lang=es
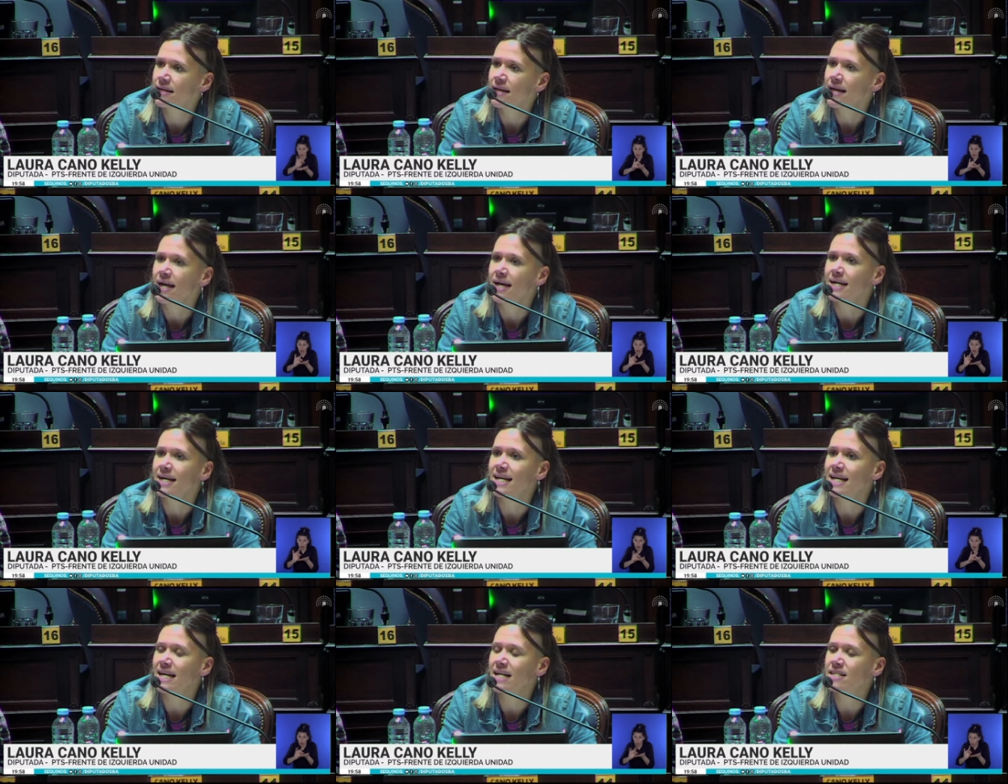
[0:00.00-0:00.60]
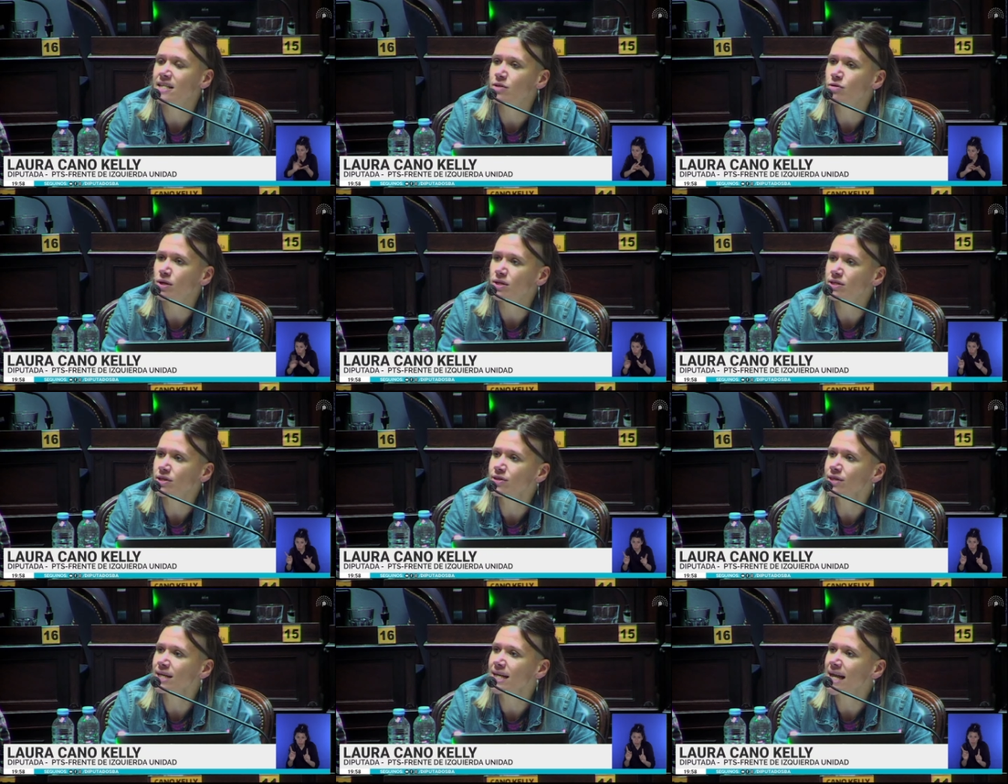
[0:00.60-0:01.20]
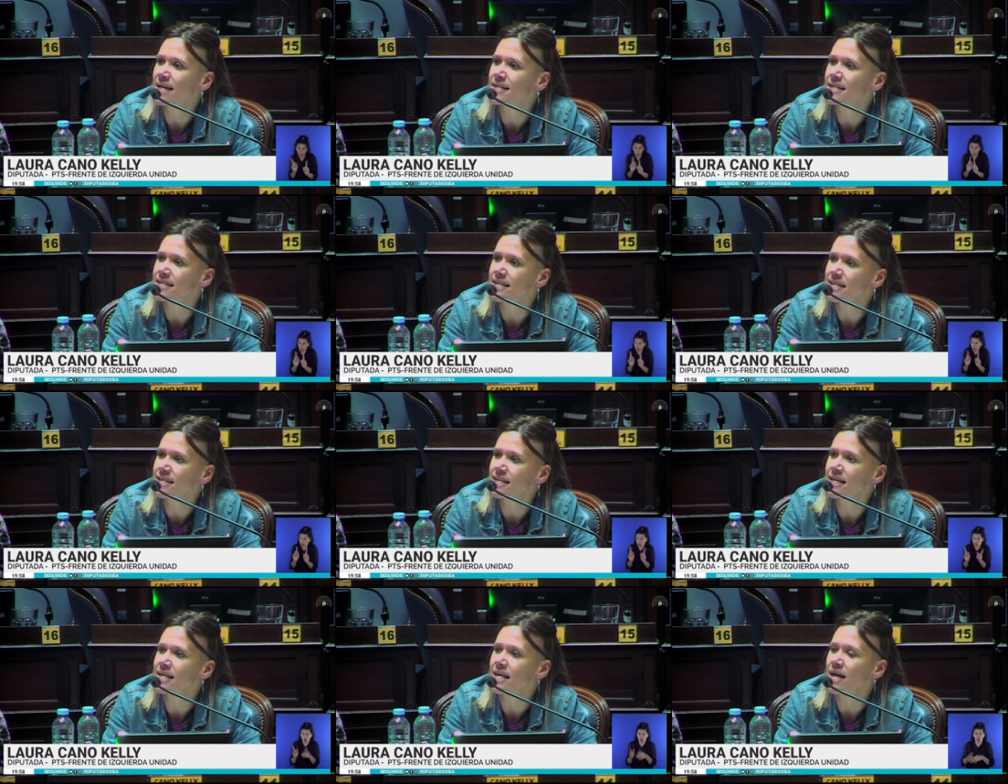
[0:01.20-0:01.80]
que la situación de las
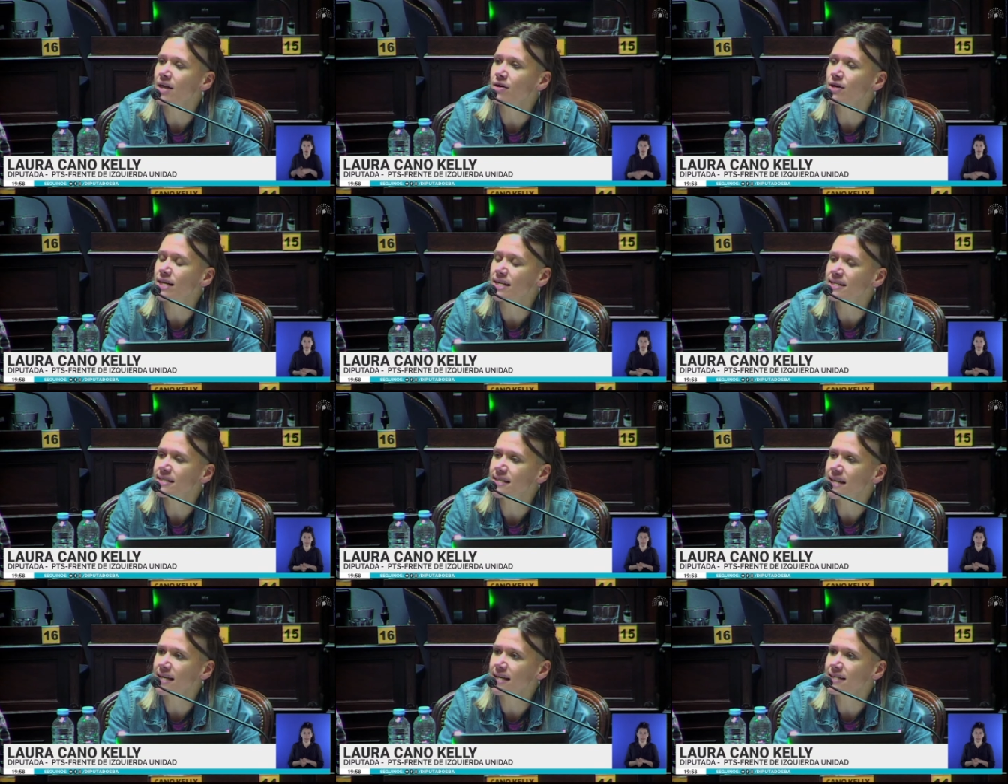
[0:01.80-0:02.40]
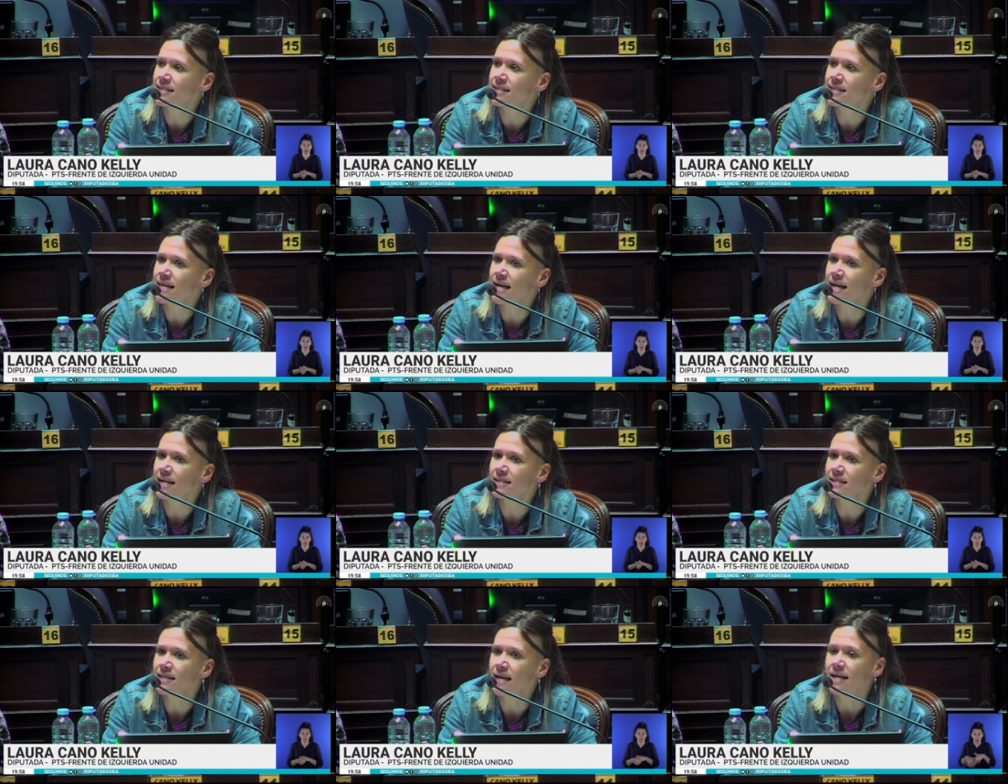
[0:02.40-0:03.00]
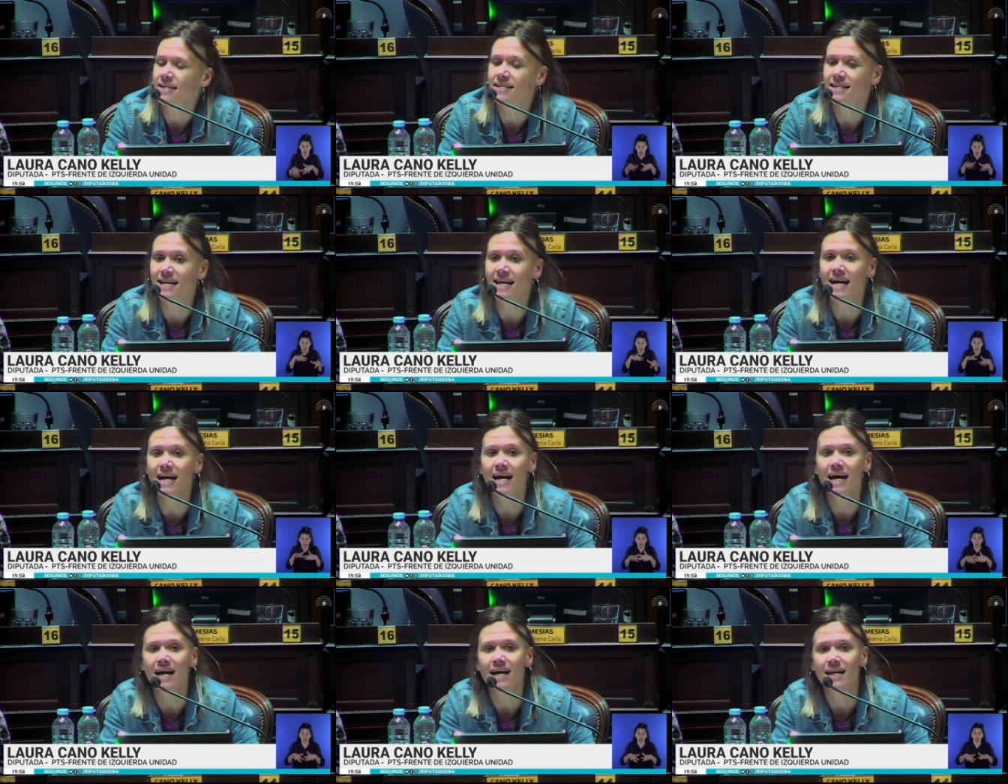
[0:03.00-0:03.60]
niñeces y adolescencias
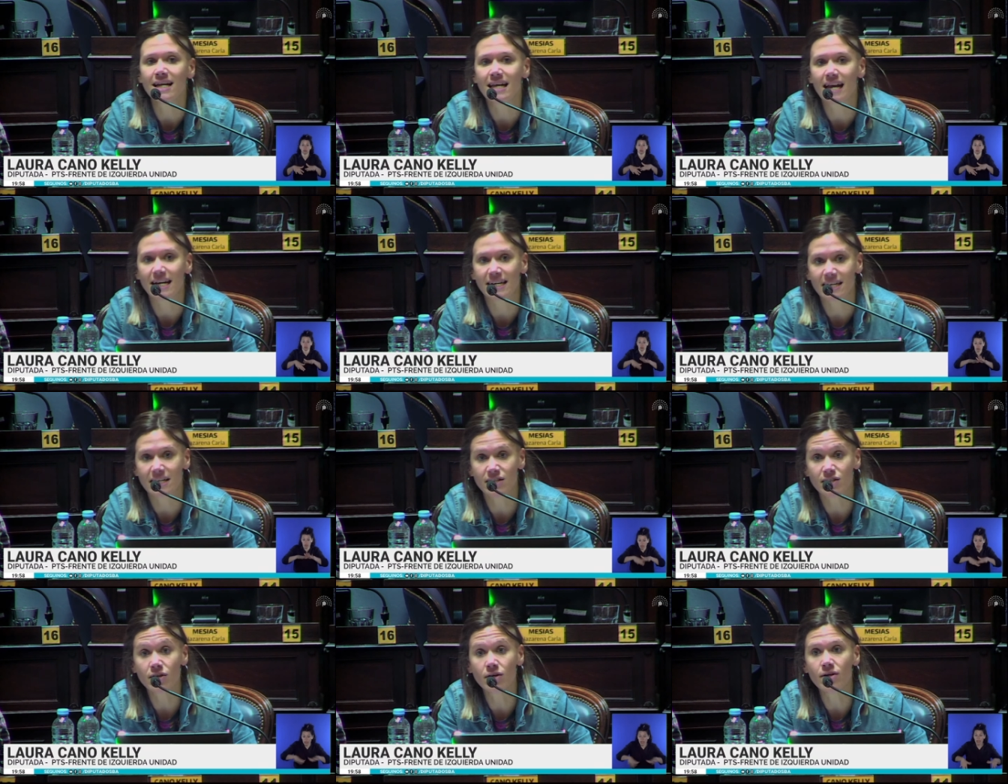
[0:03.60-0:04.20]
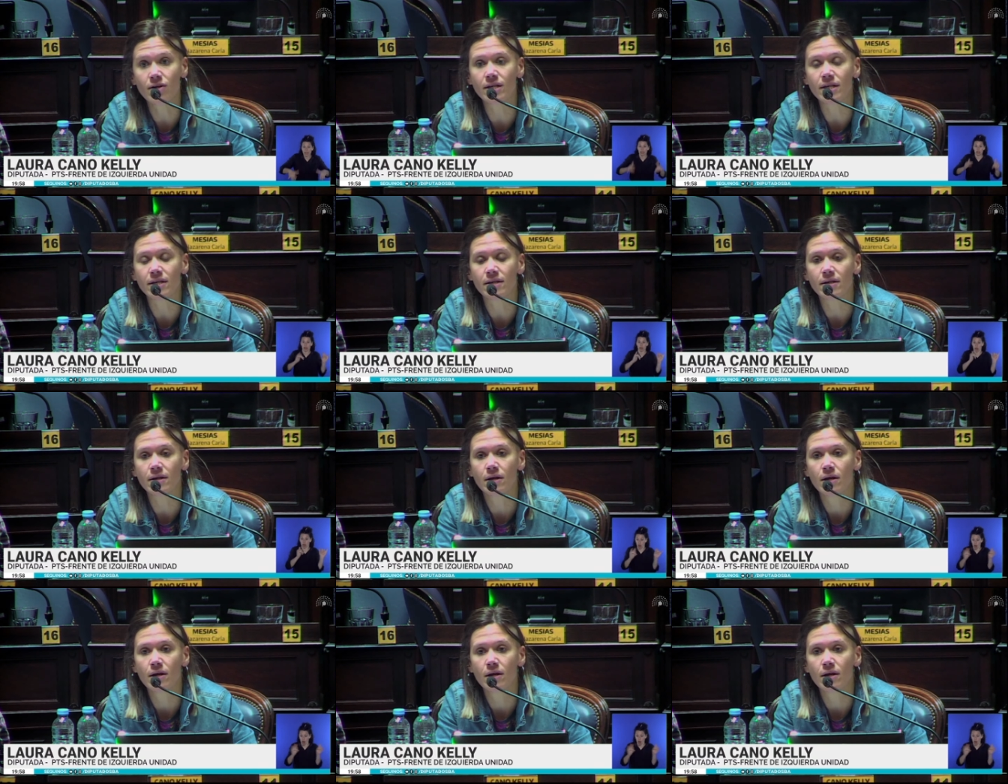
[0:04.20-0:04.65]
sea la que soy,